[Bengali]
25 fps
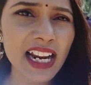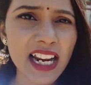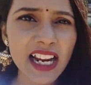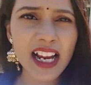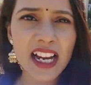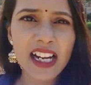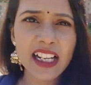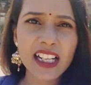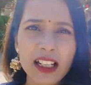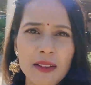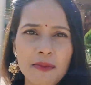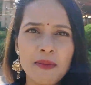যে
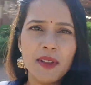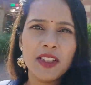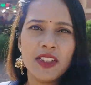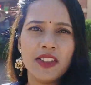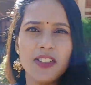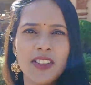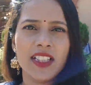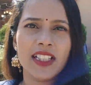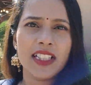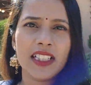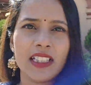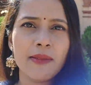ডালা আর্কেট
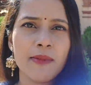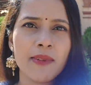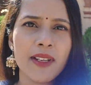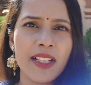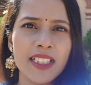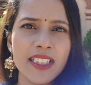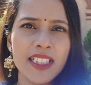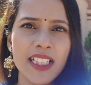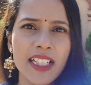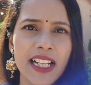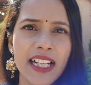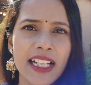পিছনে
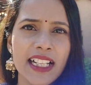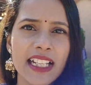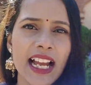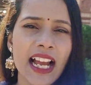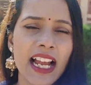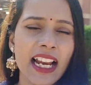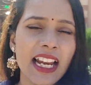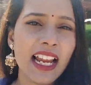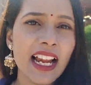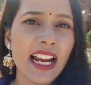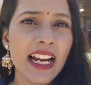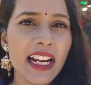দেখতে পাচ্ছেন
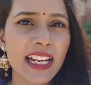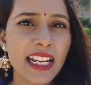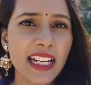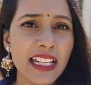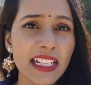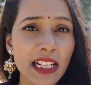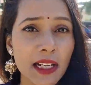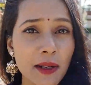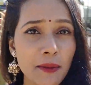এই ডালা